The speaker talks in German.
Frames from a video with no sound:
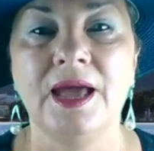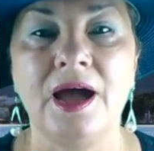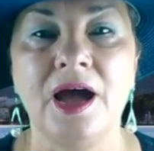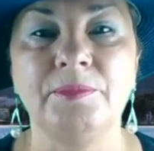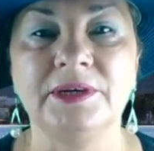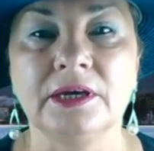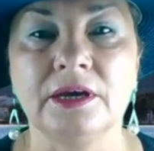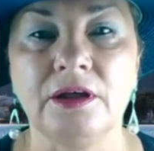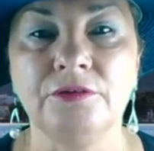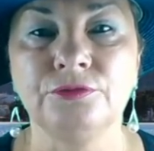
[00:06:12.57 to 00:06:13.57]
haben
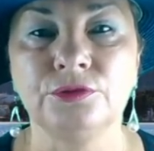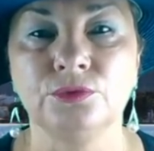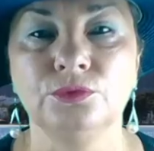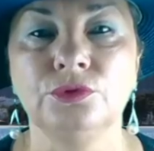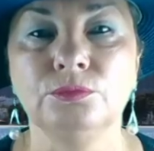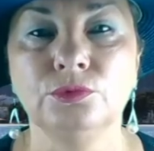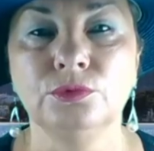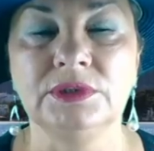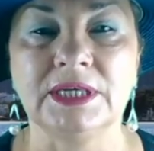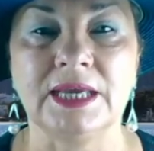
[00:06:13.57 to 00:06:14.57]
Kraft und
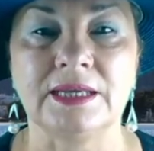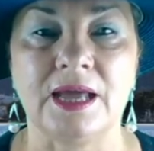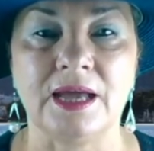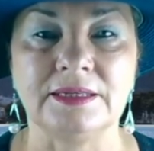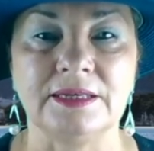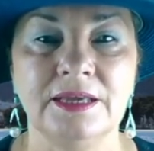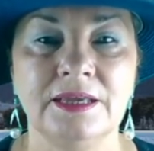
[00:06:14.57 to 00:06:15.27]
Mut gerade.